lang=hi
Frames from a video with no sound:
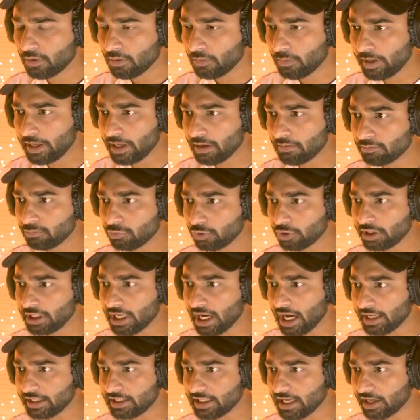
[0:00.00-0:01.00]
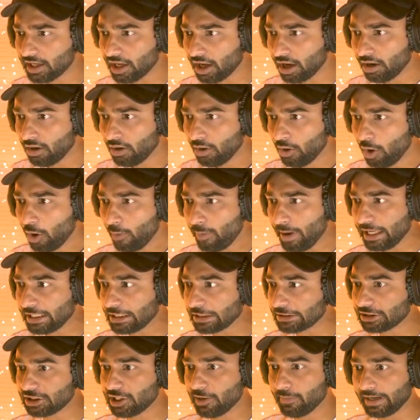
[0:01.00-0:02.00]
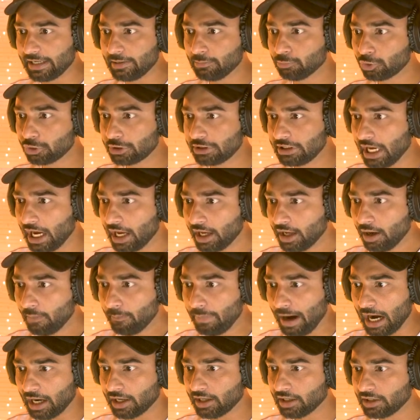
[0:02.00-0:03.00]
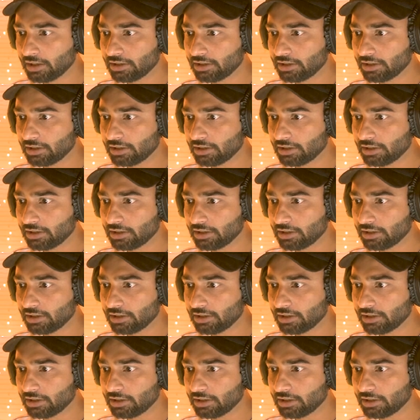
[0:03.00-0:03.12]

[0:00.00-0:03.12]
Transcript: भाई मुर्गी आ रही है क्या ओ भाई कितनी बड़ी मुर्गी है भाग